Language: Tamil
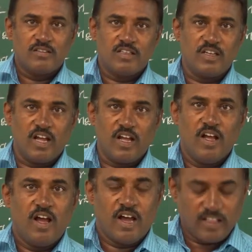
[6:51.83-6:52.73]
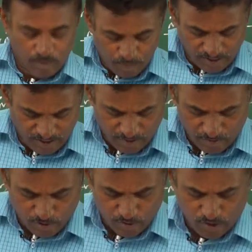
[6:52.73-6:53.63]
சரியா அதை பற்றி
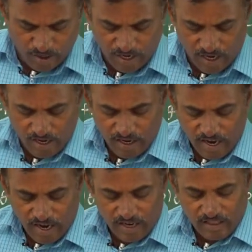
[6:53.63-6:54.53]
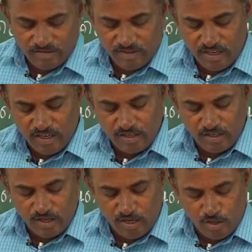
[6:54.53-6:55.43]
நமக்கு சொல்லலாம் அல்லது வேறு
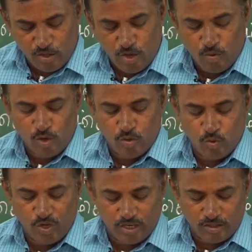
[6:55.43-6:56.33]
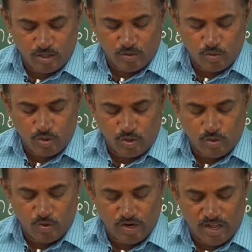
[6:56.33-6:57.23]
ஏதோ ஒரு உயர்ந்த
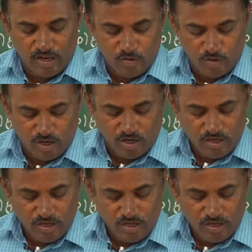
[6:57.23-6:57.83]
குறிக்கோளாகவோ